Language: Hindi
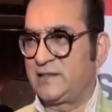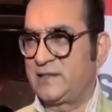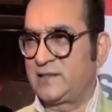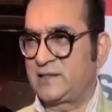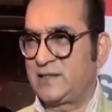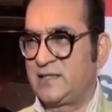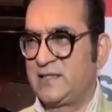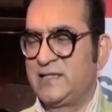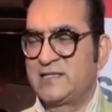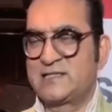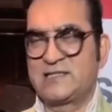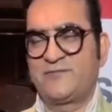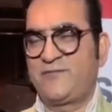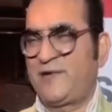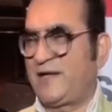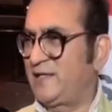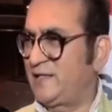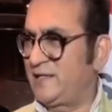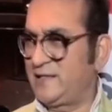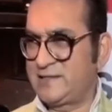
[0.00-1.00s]
नहीं देता
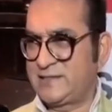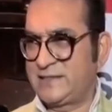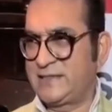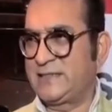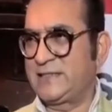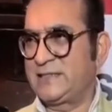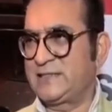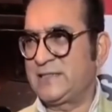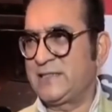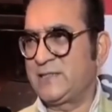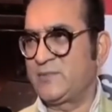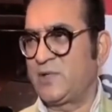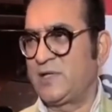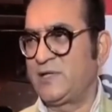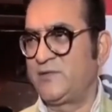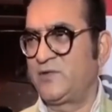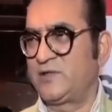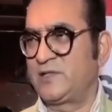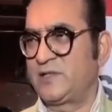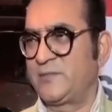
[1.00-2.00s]
सफाईगिरी इसकी कीजिए ना
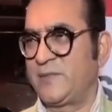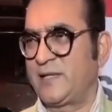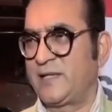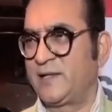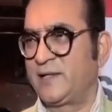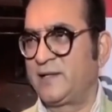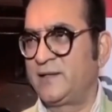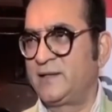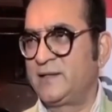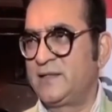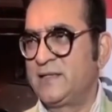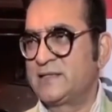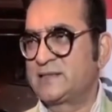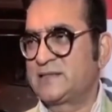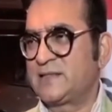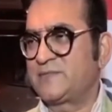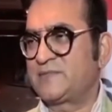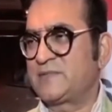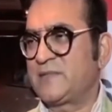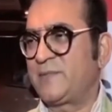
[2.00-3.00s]
बॉलीवुड की पहले
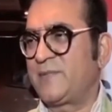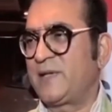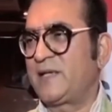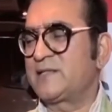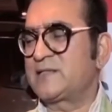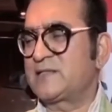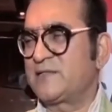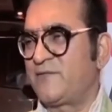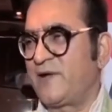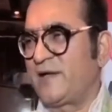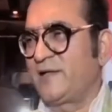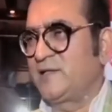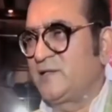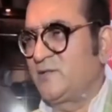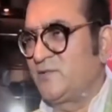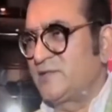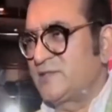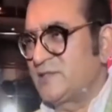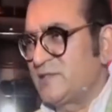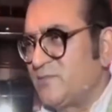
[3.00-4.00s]
सबसे पहले
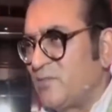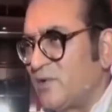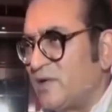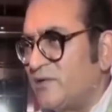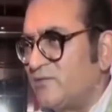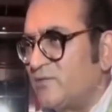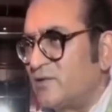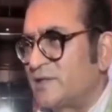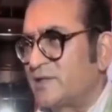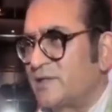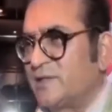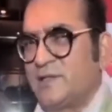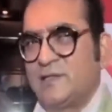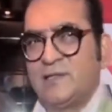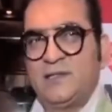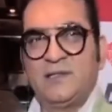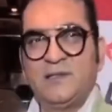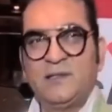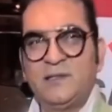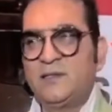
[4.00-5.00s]
सफाईगिरी होनी चाहिए बॉलीवुड की
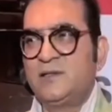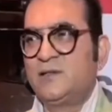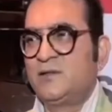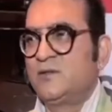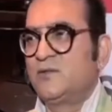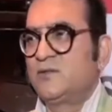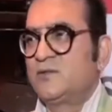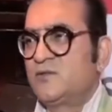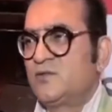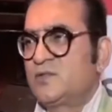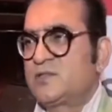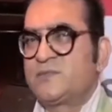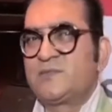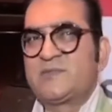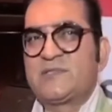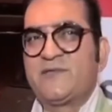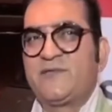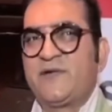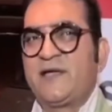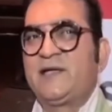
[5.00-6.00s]
उस
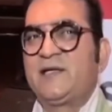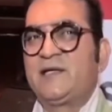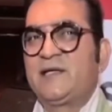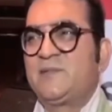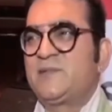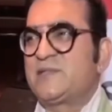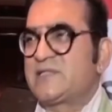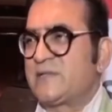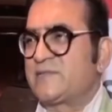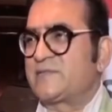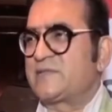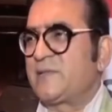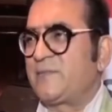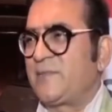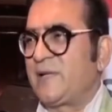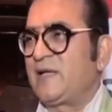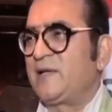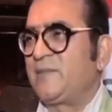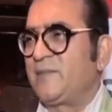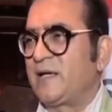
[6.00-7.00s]
सफाईगिरी में सबसे
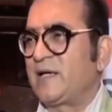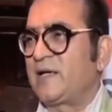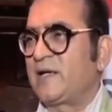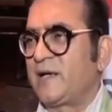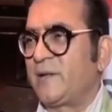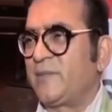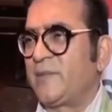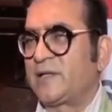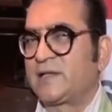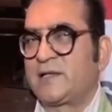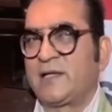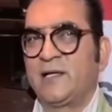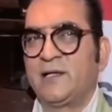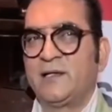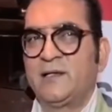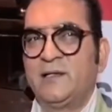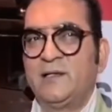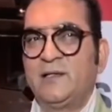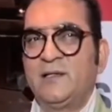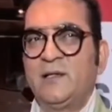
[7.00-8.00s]
पहले मेरा नाम आता
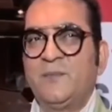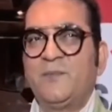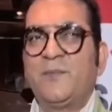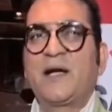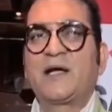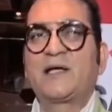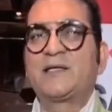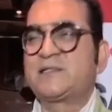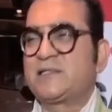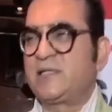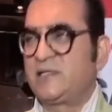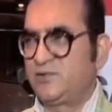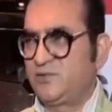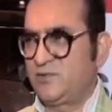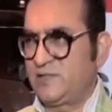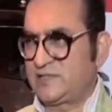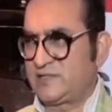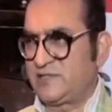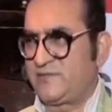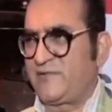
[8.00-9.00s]
है
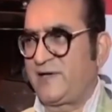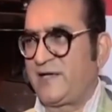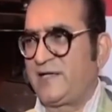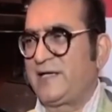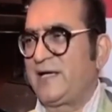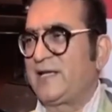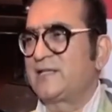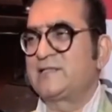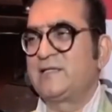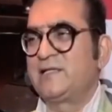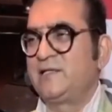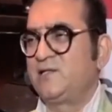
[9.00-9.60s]
पाकिस्तानियों की सफाई ऐसे